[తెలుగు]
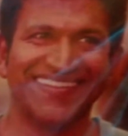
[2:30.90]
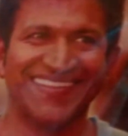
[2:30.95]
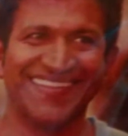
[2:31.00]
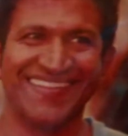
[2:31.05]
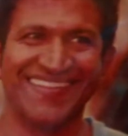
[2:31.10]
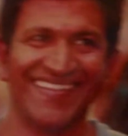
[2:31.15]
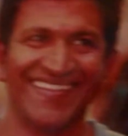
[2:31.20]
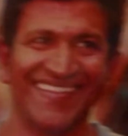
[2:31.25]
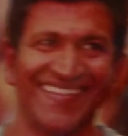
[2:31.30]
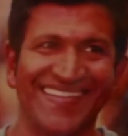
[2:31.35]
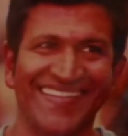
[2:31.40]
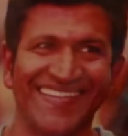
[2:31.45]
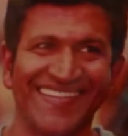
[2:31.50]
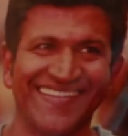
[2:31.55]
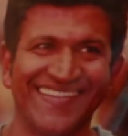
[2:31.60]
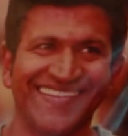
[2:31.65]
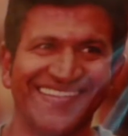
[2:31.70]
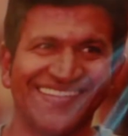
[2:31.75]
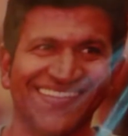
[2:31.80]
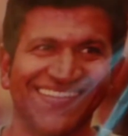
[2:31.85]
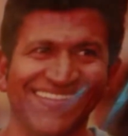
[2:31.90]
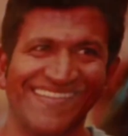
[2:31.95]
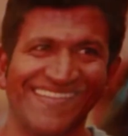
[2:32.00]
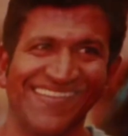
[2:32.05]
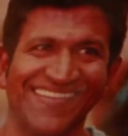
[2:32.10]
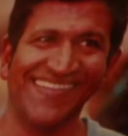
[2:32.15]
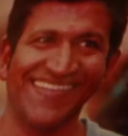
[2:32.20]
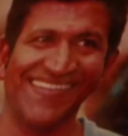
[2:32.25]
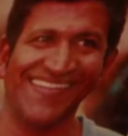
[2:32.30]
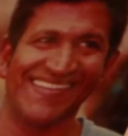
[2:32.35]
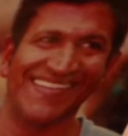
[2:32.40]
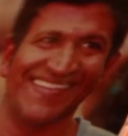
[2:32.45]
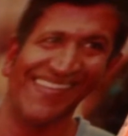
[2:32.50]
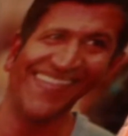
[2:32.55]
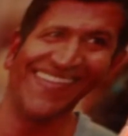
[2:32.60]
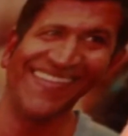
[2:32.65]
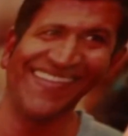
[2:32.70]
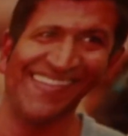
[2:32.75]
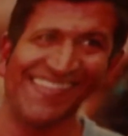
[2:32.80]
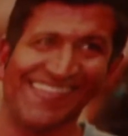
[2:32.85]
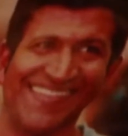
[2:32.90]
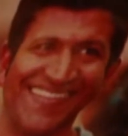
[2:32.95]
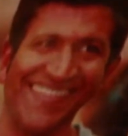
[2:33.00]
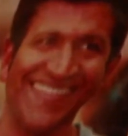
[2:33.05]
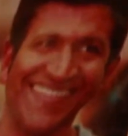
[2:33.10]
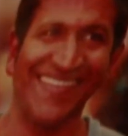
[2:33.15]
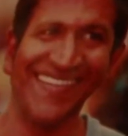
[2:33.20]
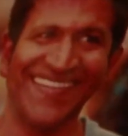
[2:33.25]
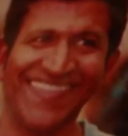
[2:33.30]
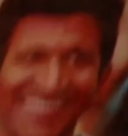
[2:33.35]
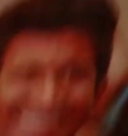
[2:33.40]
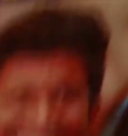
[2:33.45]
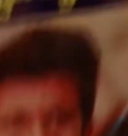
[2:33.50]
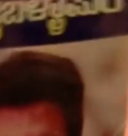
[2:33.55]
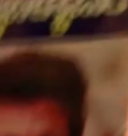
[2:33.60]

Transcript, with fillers: అప్పు పునీత్ రాజ్ కుమార్